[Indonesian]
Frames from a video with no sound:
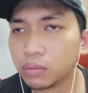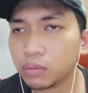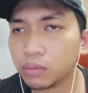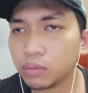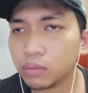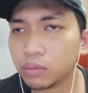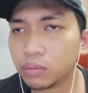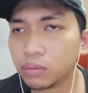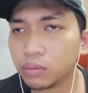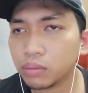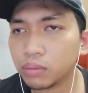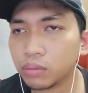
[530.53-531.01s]

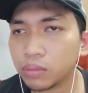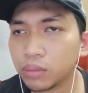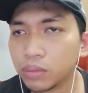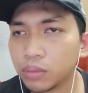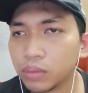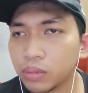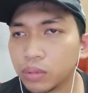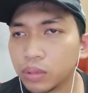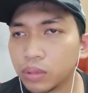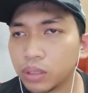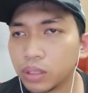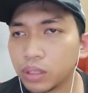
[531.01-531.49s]
hmm
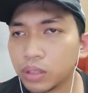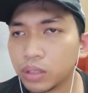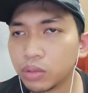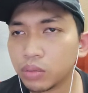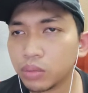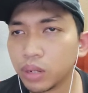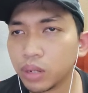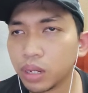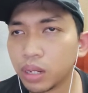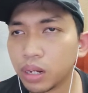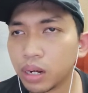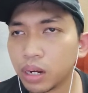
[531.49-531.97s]

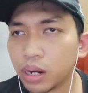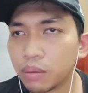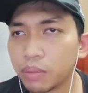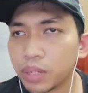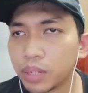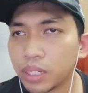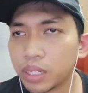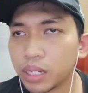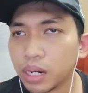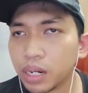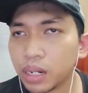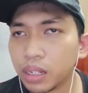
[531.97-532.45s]
cuma
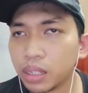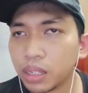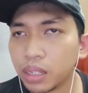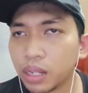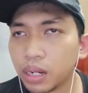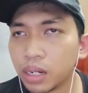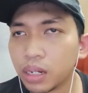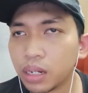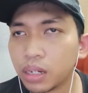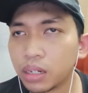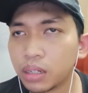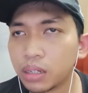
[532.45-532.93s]
masih
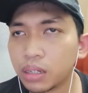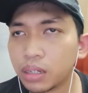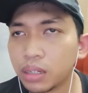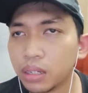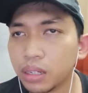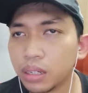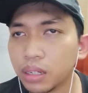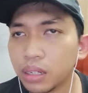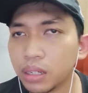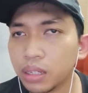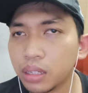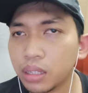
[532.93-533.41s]
rentan ya
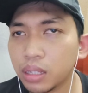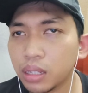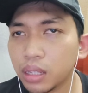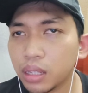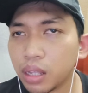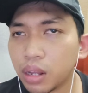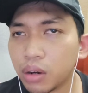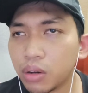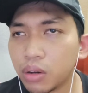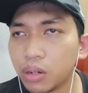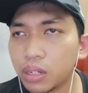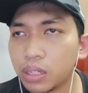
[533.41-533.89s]
kita
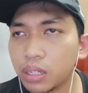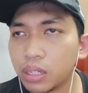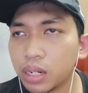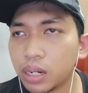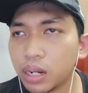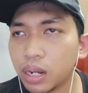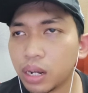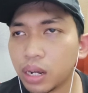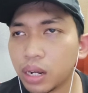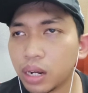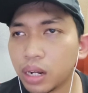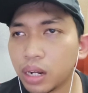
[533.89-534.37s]
taruh di
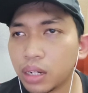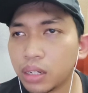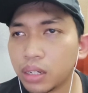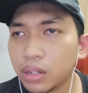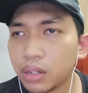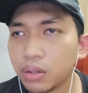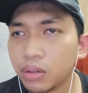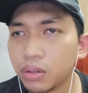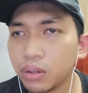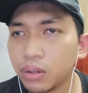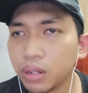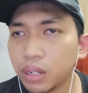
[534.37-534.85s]
cadangan aja
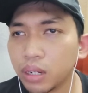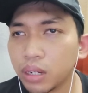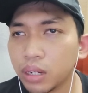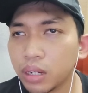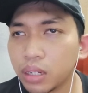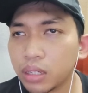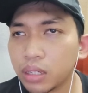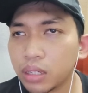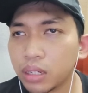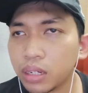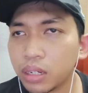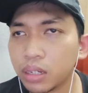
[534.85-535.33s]
dulu ya
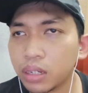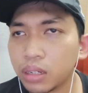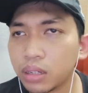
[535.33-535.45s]
guys ya